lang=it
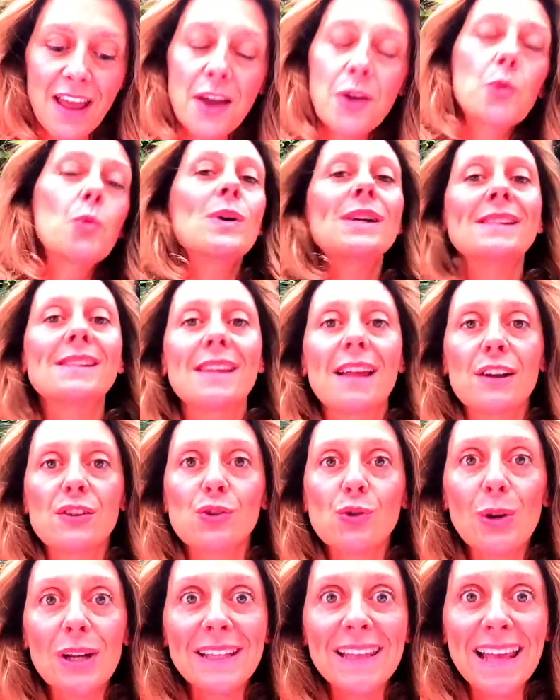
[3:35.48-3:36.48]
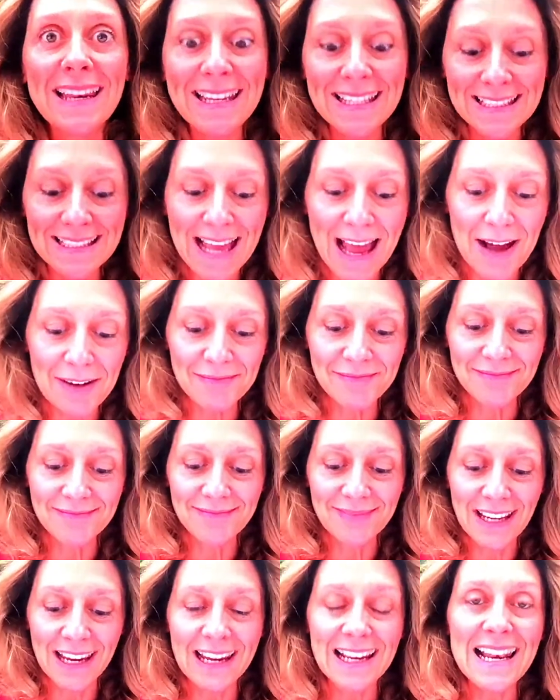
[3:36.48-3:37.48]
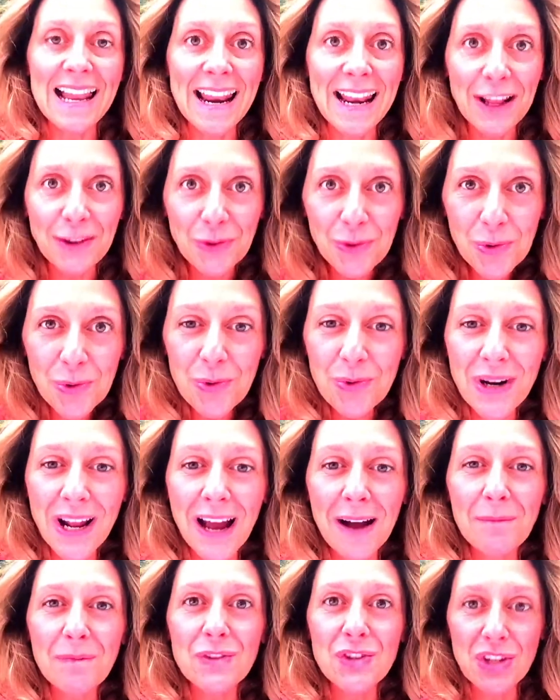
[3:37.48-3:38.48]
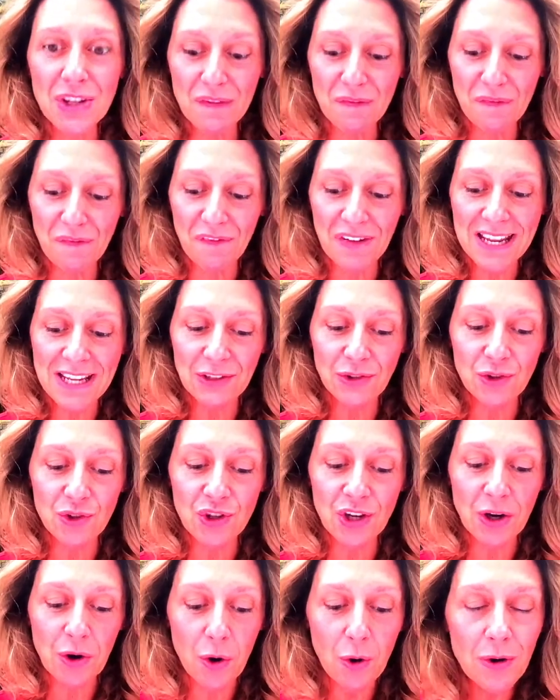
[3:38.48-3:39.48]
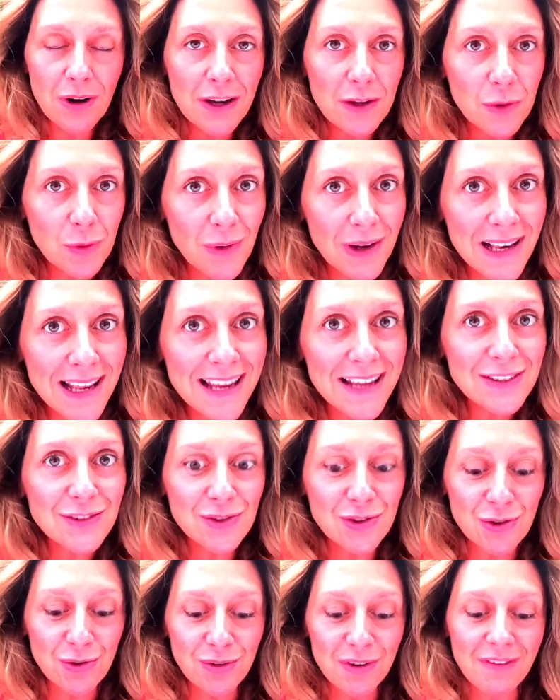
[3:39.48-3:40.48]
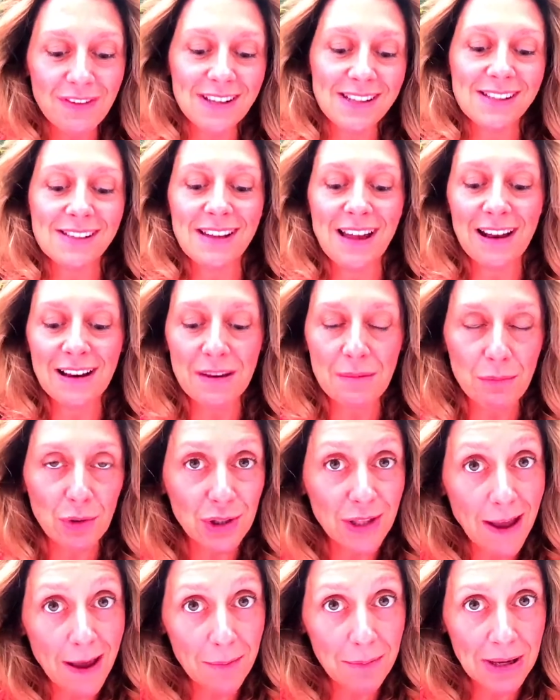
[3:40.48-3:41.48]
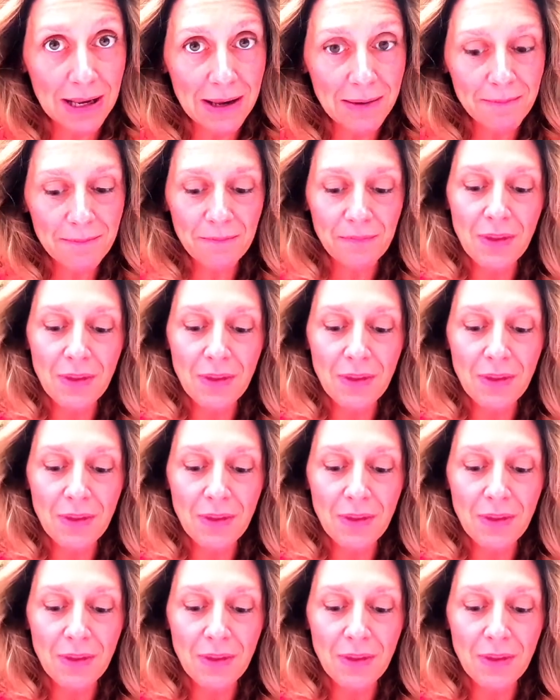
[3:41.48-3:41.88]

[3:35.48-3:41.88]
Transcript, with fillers: Questa solidarietà che la natura ci infligge con le sue leggi universali immutabili